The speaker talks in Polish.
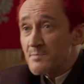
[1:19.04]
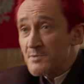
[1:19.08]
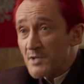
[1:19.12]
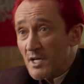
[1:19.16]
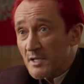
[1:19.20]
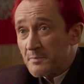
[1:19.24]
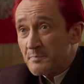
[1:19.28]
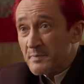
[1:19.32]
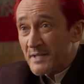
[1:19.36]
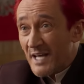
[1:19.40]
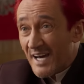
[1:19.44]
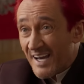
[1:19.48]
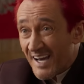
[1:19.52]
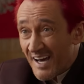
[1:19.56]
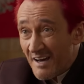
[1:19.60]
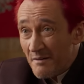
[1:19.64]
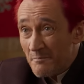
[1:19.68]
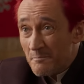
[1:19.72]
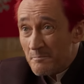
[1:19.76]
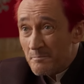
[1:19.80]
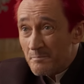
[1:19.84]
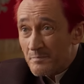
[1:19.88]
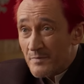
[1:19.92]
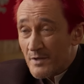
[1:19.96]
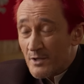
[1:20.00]
na przykład ptaka,
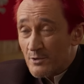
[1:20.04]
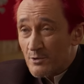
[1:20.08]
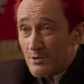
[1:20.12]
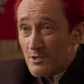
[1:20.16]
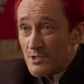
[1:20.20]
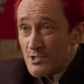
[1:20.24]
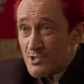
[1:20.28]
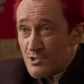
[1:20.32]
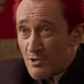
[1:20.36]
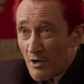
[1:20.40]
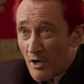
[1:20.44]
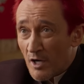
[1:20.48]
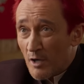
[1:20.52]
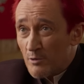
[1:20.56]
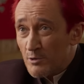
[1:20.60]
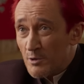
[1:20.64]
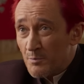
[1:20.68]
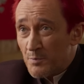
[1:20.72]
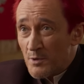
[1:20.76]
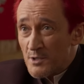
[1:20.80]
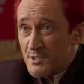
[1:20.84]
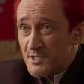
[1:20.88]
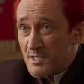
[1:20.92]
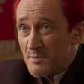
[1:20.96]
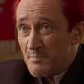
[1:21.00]
który ściągał
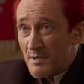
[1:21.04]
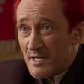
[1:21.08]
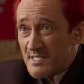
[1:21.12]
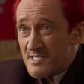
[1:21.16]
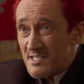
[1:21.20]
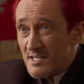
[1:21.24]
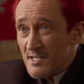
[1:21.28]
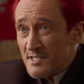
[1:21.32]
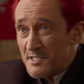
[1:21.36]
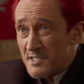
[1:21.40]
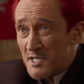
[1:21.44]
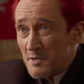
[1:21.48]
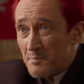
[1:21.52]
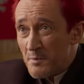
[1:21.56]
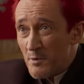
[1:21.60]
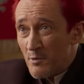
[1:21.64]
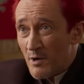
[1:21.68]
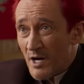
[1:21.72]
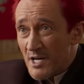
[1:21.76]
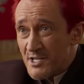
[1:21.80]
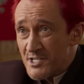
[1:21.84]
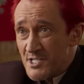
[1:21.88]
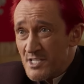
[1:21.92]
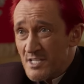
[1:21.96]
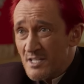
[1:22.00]
do Polski brazylijskich
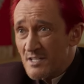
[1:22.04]
piłkarzy?